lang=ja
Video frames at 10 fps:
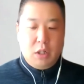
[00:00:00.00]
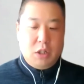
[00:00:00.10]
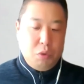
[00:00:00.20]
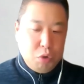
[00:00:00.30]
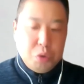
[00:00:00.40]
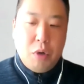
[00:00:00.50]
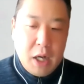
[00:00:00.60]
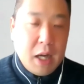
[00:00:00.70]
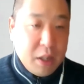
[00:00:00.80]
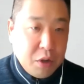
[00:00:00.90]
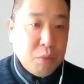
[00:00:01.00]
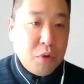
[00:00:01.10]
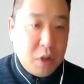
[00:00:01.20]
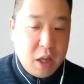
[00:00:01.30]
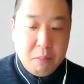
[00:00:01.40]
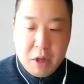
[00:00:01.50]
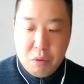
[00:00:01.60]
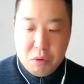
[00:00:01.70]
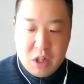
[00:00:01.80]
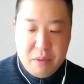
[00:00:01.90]
じゃどうしようかなと思っていろい
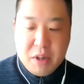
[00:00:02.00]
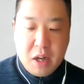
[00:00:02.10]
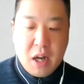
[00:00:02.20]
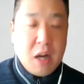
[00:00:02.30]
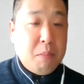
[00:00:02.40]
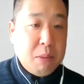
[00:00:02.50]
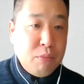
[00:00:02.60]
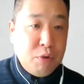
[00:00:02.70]
ろ調べたら、まあ、無